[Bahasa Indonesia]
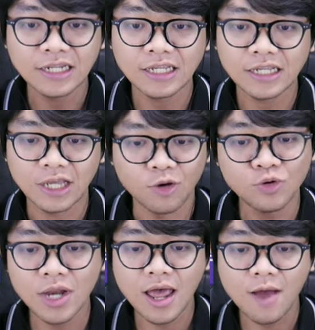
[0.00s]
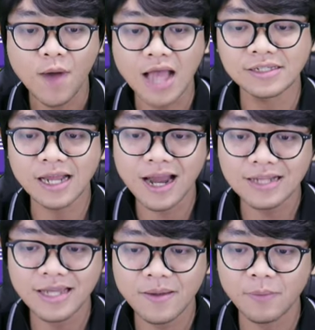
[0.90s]
Jadi ya udah
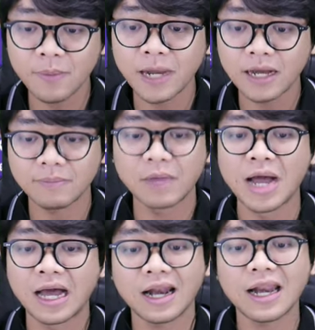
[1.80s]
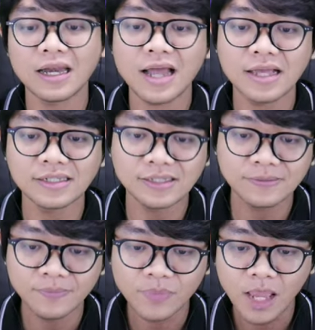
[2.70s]
wajar aja ya, memang memang keren guys.
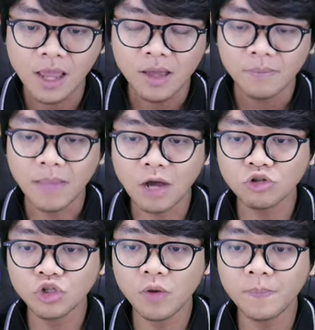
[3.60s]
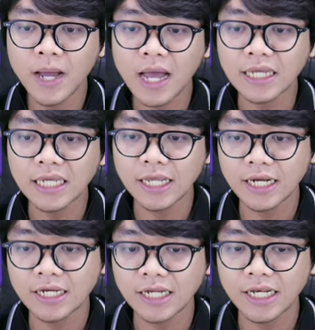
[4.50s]
Mau
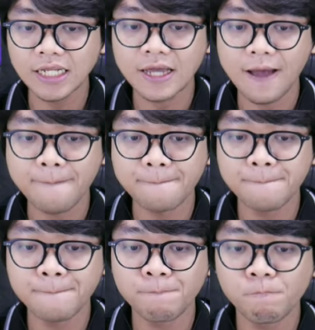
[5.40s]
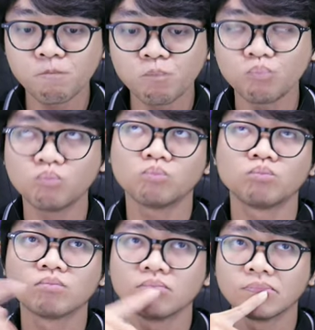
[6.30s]
nyobain ini gak hmm,
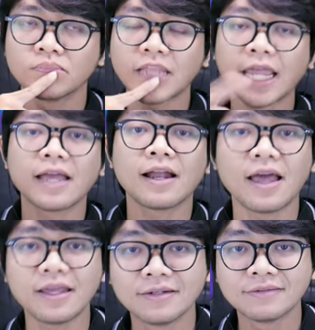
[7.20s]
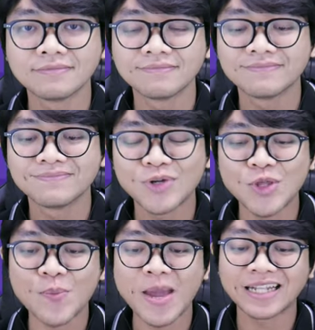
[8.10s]
tank yang lain? Mau
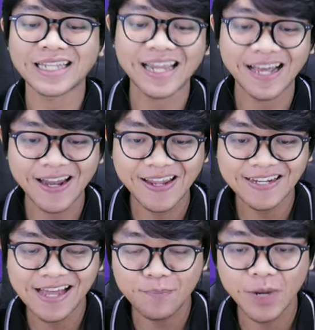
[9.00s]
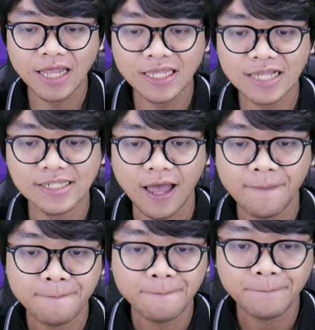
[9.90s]
nyobain tank yang lain gak? Apa nanti aja?
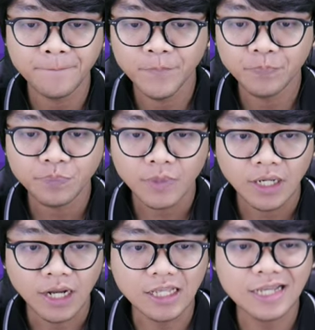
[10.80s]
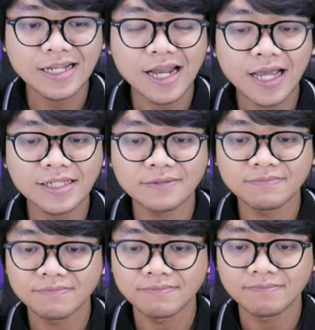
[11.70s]
Nanti aja lah guys.